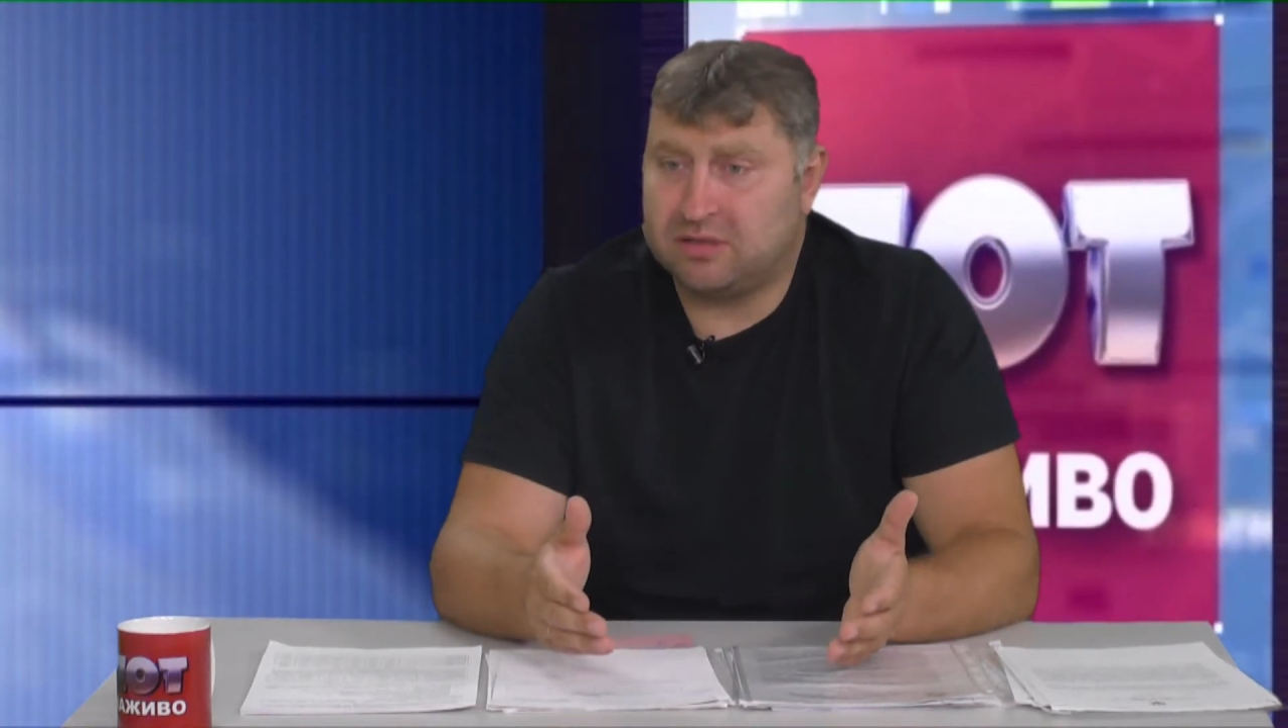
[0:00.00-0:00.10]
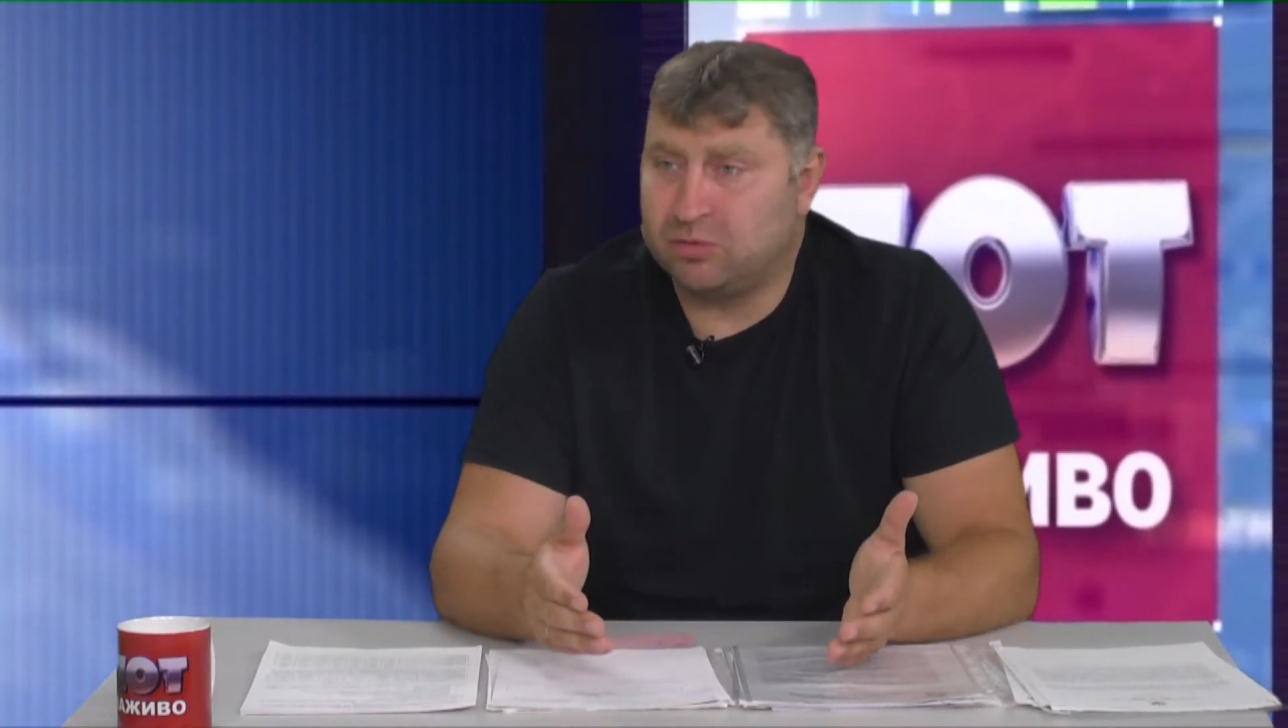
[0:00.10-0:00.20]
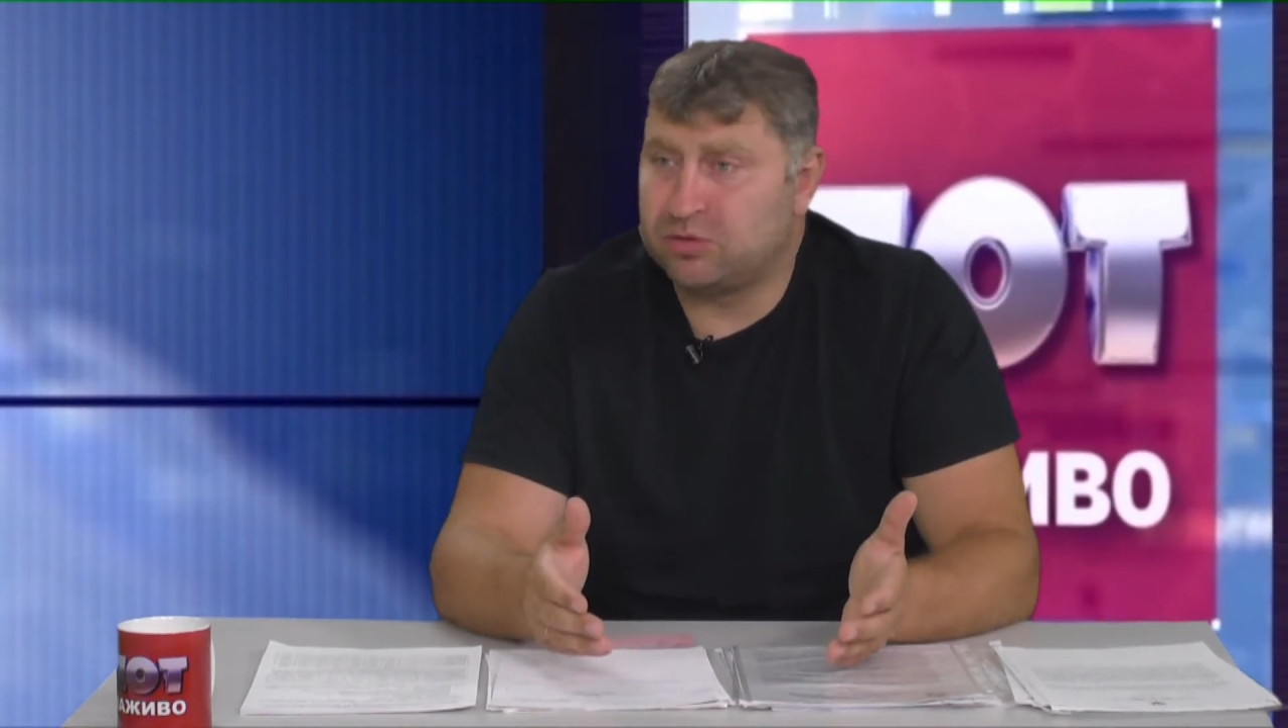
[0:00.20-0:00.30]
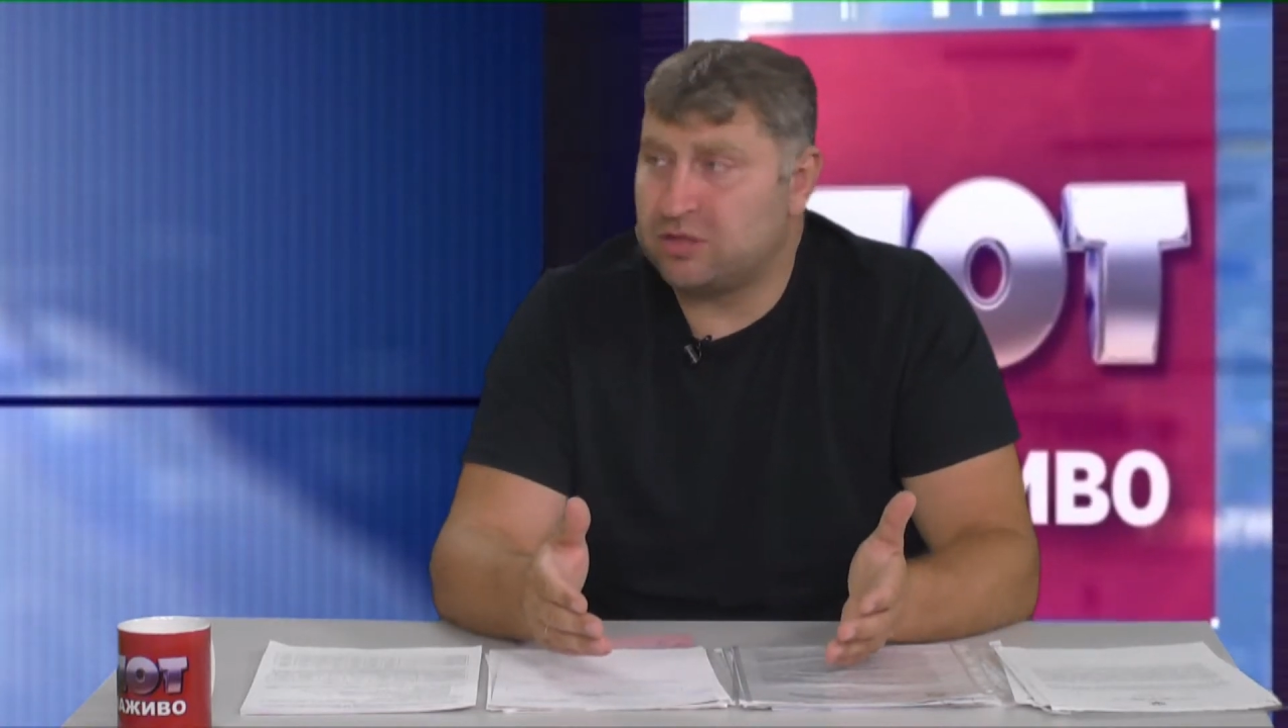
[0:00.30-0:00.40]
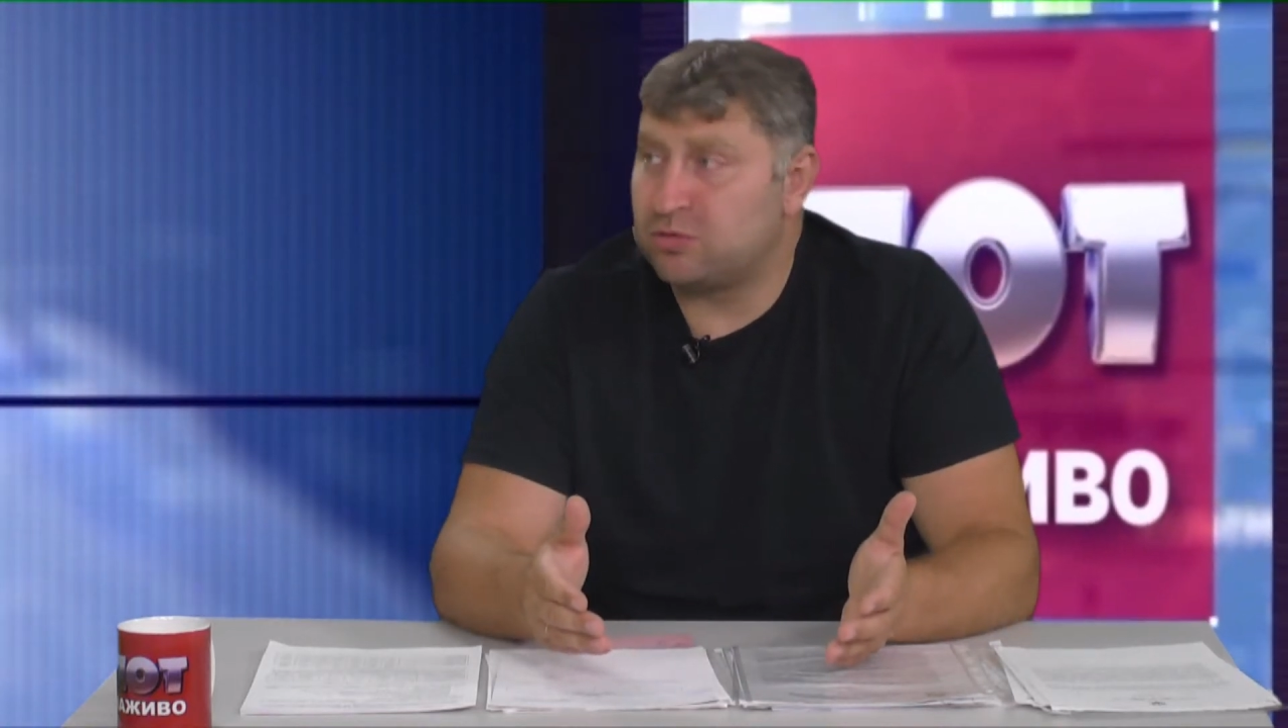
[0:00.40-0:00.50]

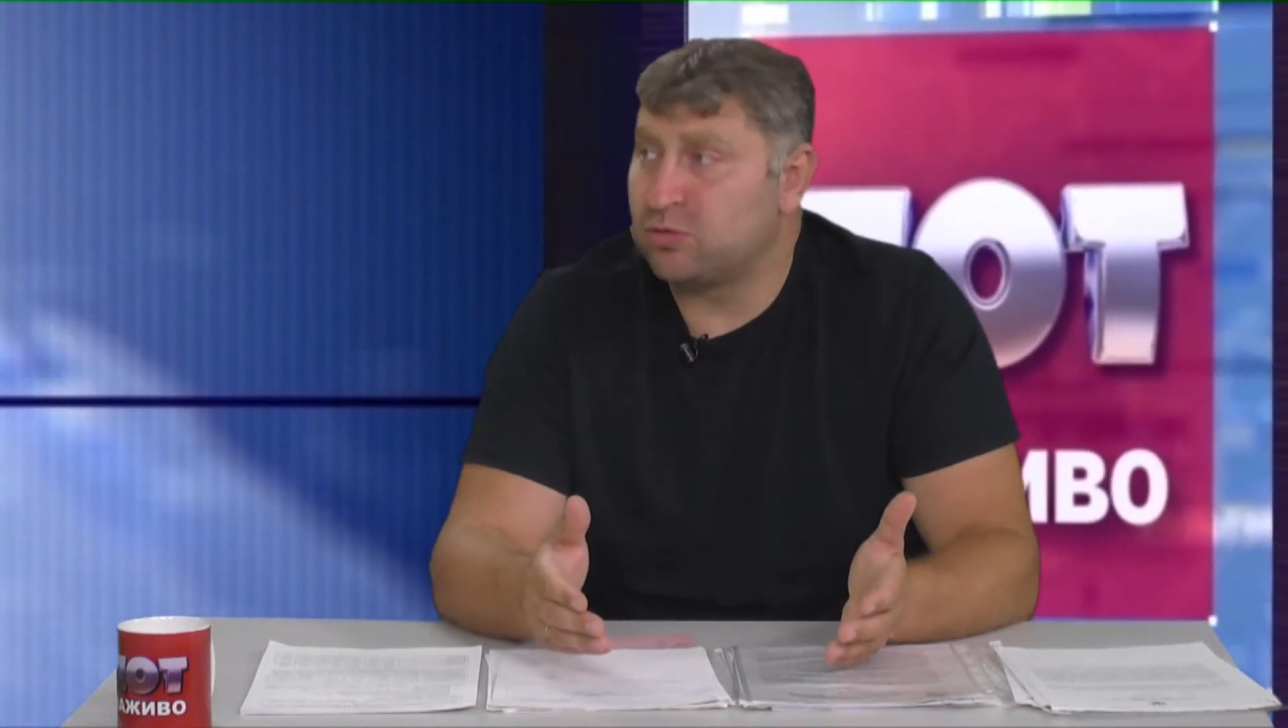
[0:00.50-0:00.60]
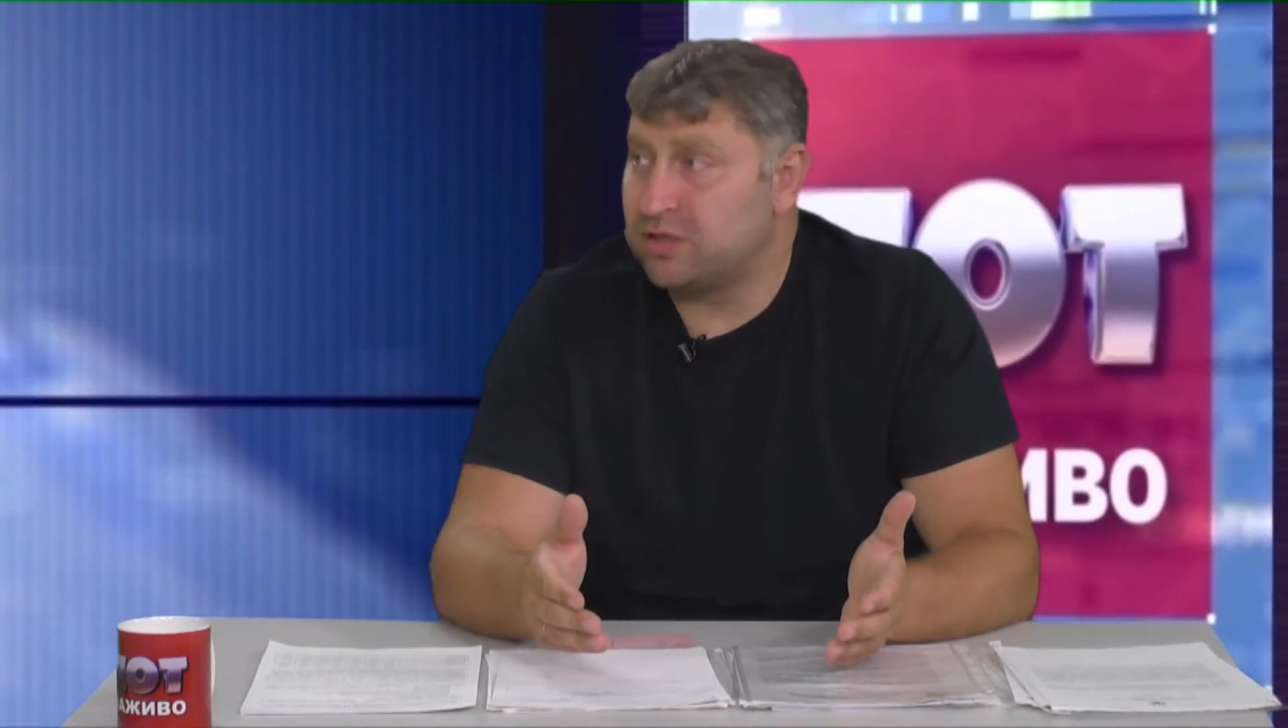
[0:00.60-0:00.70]
задолженность